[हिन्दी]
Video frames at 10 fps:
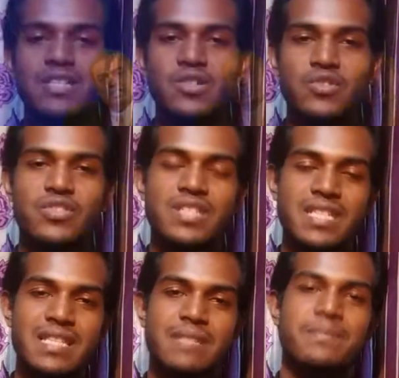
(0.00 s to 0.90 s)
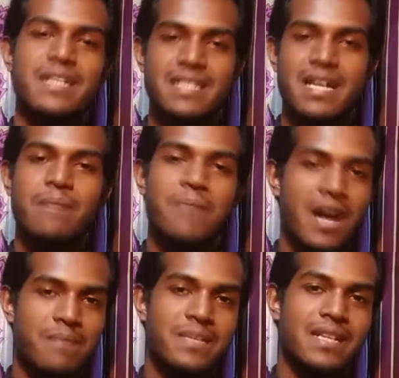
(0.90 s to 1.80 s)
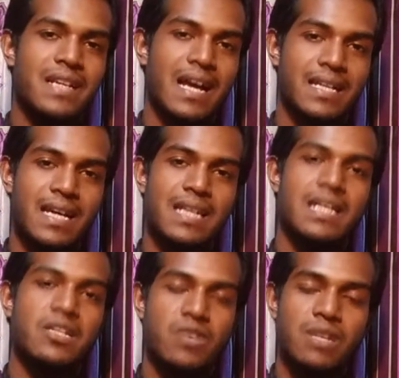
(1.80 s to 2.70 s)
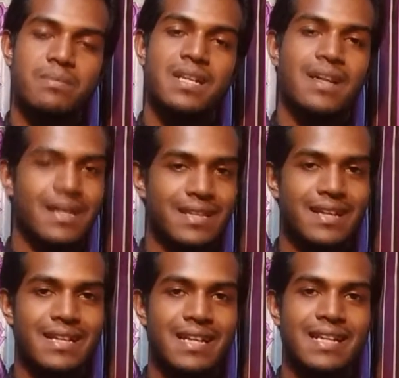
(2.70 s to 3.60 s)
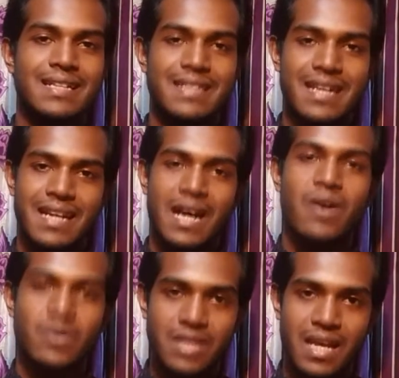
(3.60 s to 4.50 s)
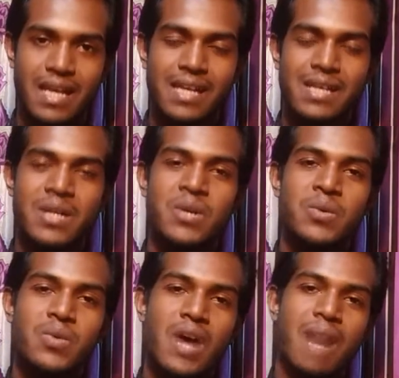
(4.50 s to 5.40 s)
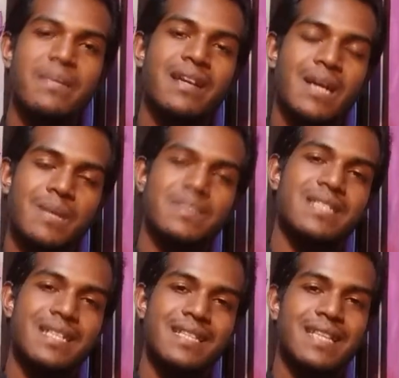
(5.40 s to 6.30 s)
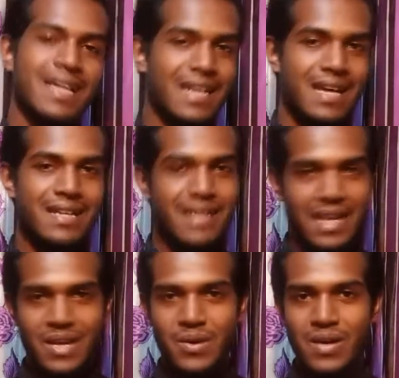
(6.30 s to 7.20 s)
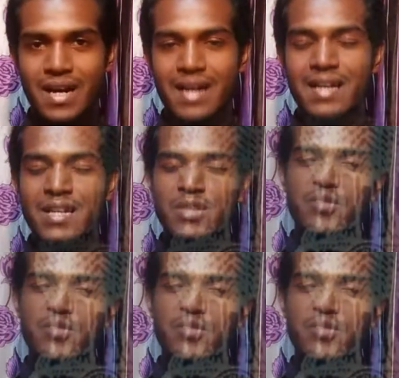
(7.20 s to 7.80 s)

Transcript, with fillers: जो सिक्स पैसा पर मिनट आधार नेटवर्क पे कॉल करने के लिए दे रहा होता है वो हमें कब से देना नहीं होगा तो